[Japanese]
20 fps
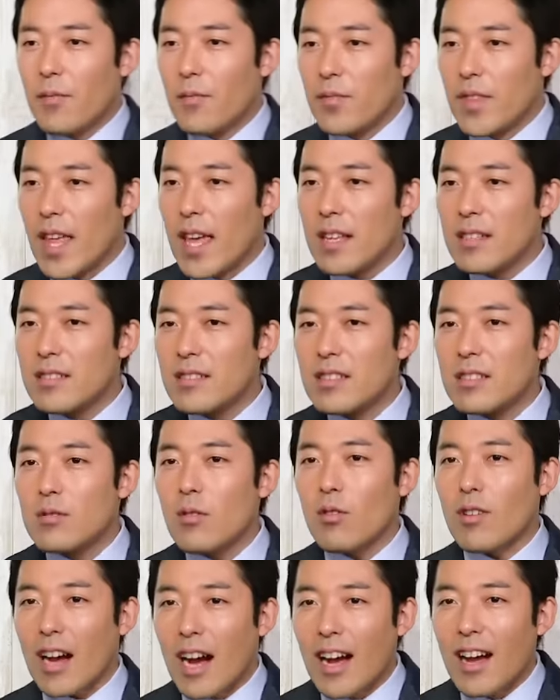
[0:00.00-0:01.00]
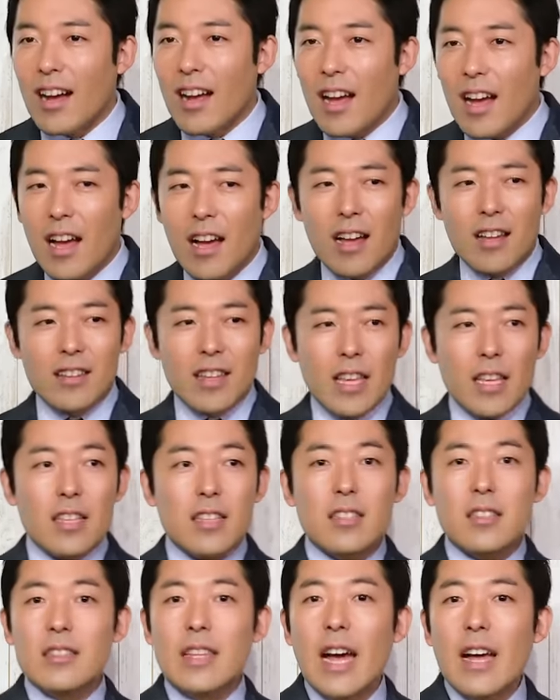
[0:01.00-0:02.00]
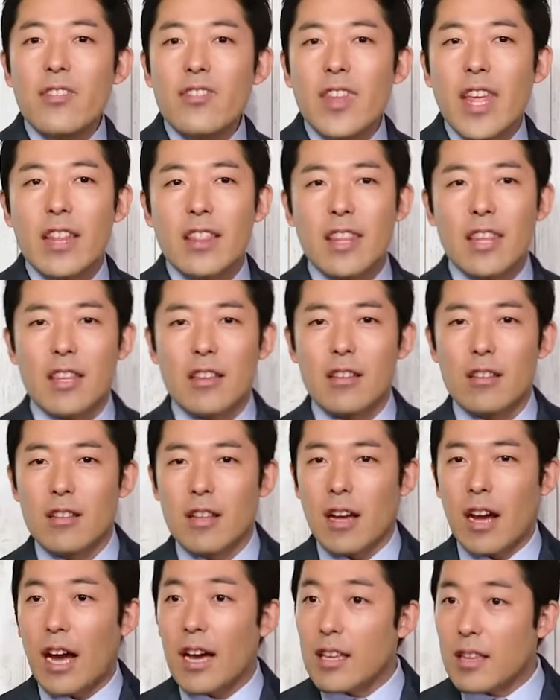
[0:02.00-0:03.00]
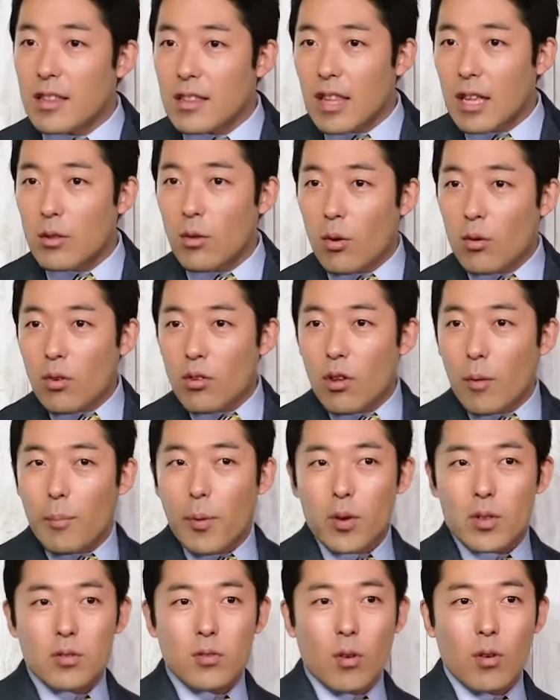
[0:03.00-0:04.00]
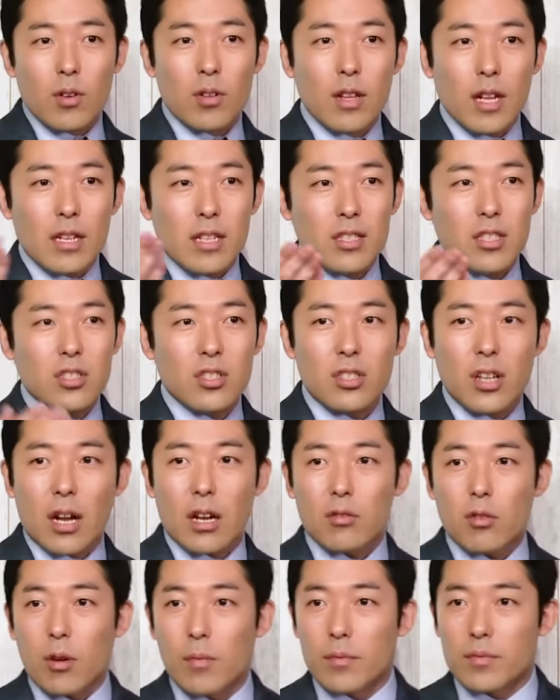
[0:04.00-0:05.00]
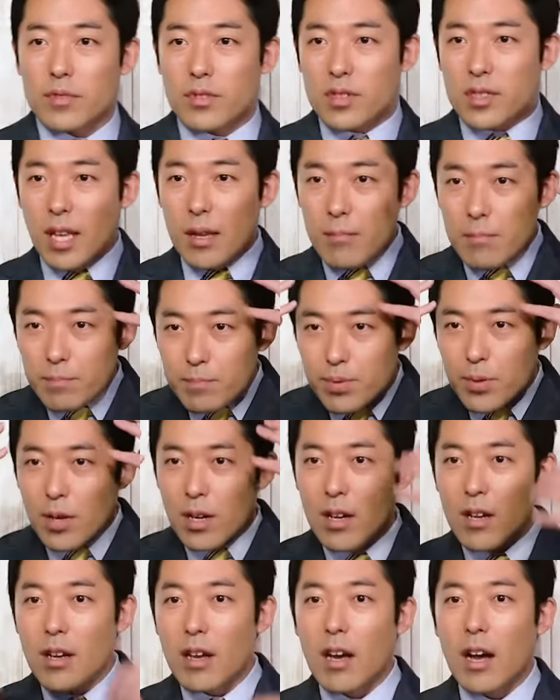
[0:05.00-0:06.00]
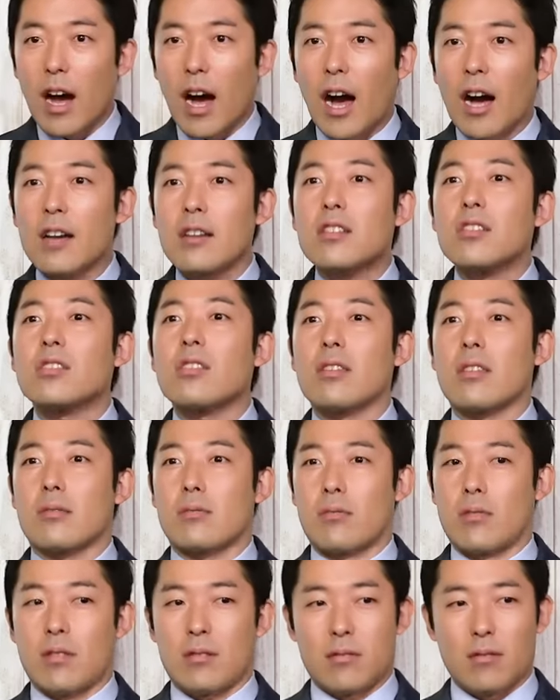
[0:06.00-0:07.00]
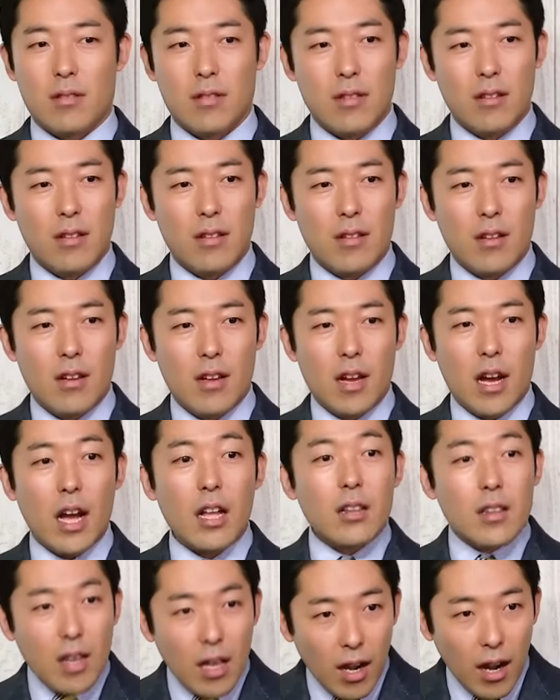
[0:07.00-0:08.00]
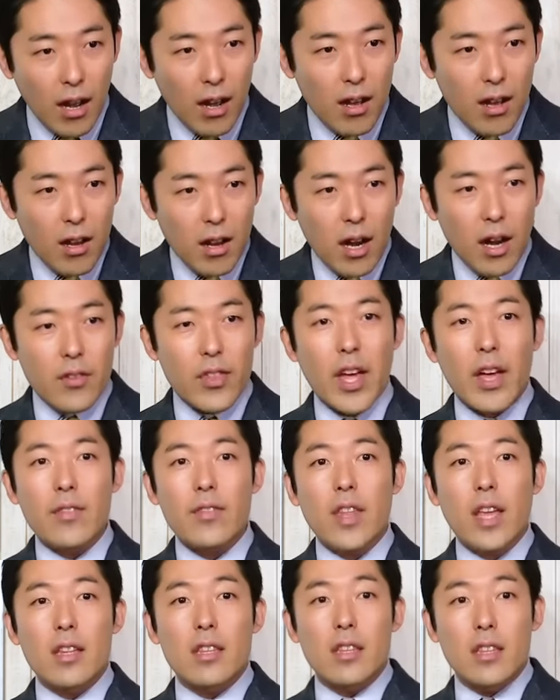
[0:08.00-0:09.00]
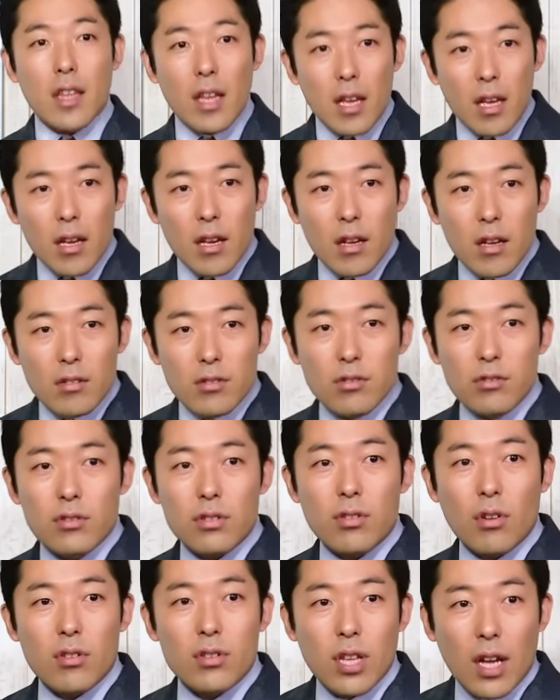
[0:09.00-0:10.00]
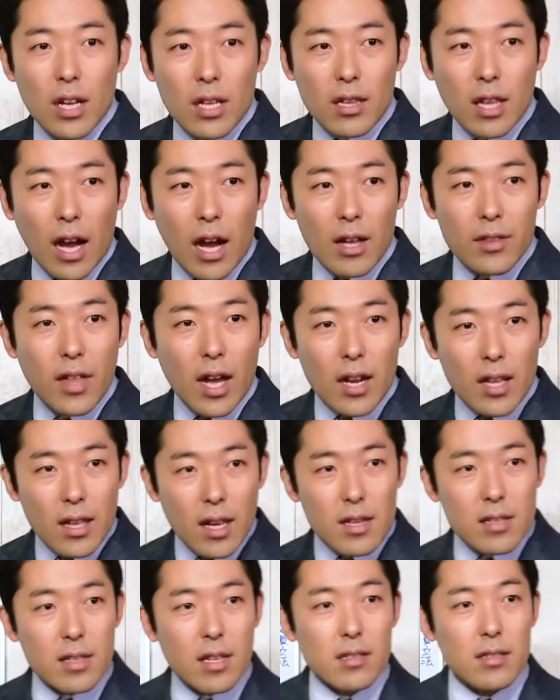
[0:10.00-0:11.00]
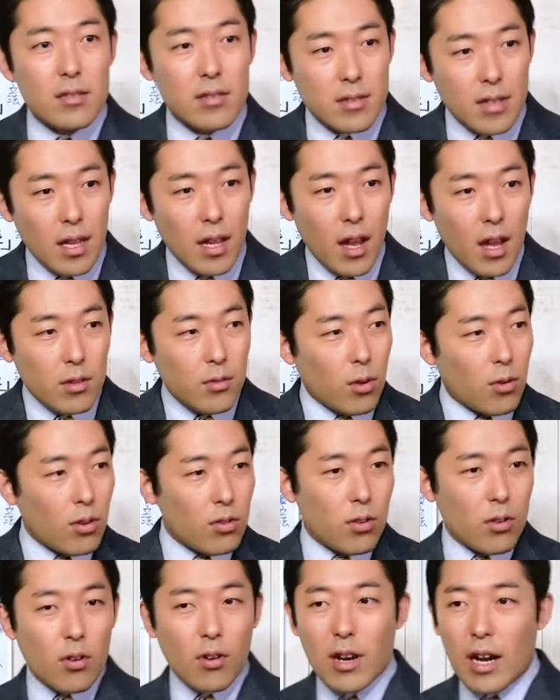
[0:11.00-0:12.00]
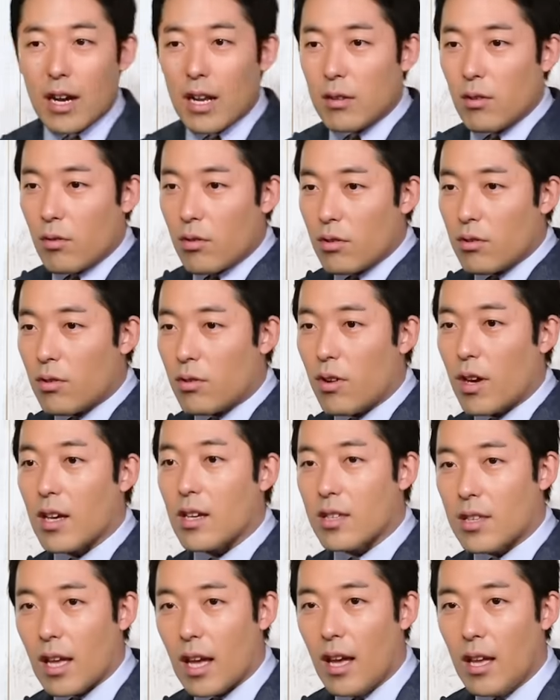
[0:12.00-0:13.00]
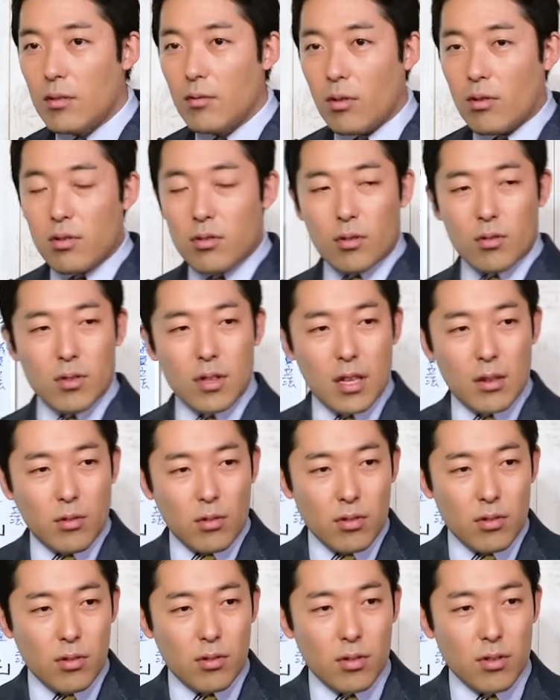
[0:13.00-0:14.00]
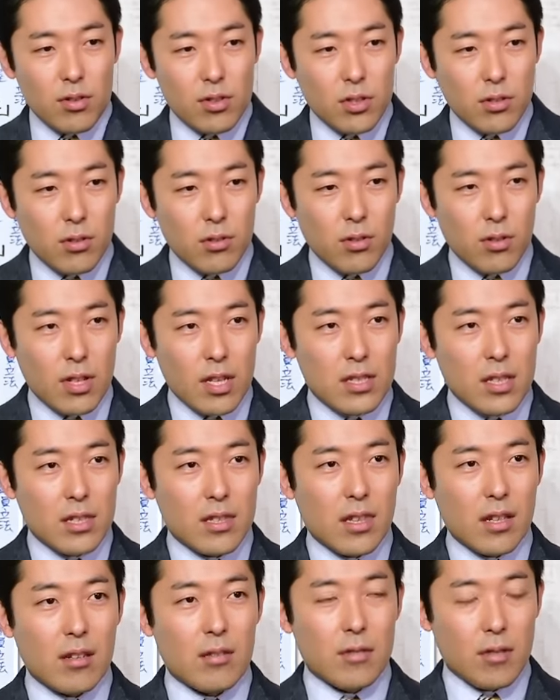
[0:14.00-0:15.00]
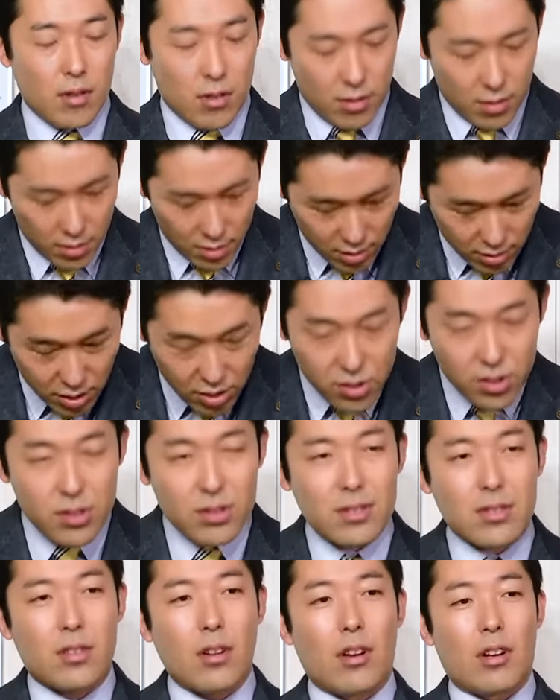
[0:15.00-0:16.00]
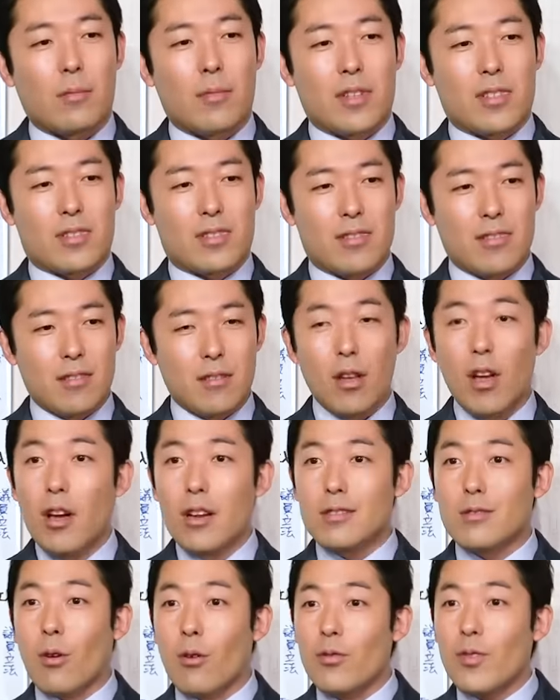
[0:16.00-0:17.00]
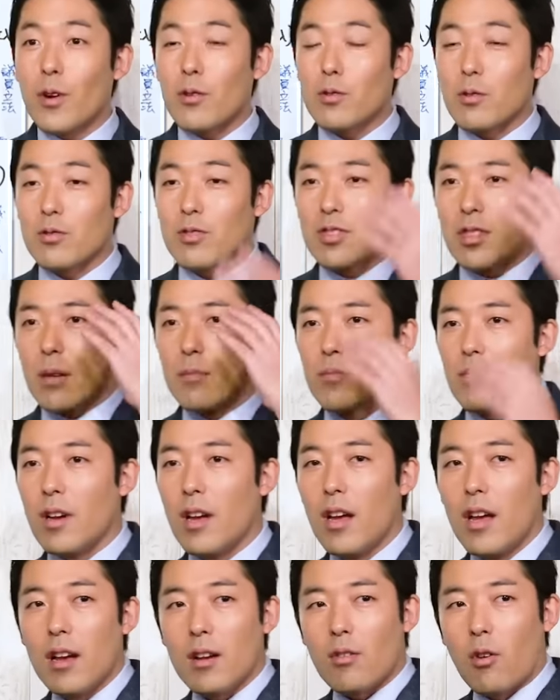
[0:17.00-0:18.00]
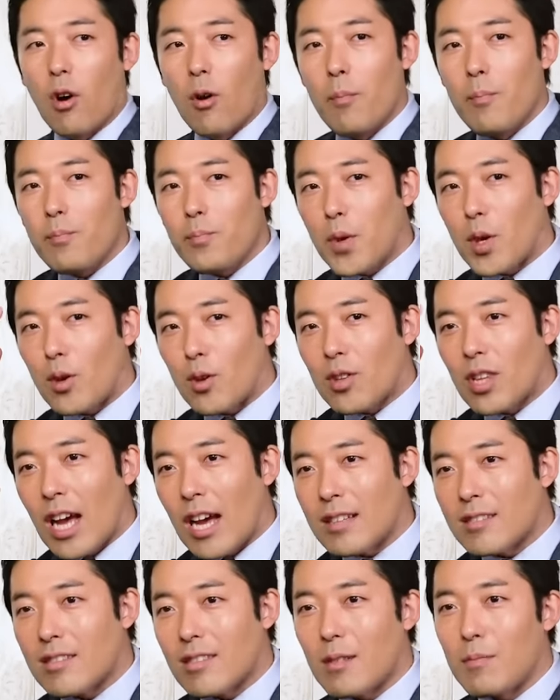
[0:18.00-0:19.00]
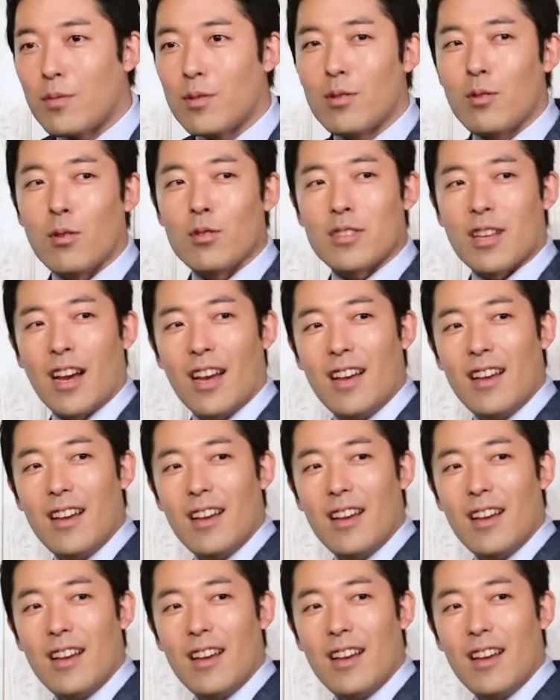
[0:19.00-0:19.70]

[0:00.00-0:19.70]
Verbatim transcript: 年次とか、ね、何年に入ってどこのポストを歴任したかとかも全部暗記してたそうなんですよあったらあ何年にね入賞された誰々さんですねどこどこからどこどこへ来てどこどこでどこどこの仕事をなさってるよく知っておりますそんなこと全部コンピューター付きブルドーザー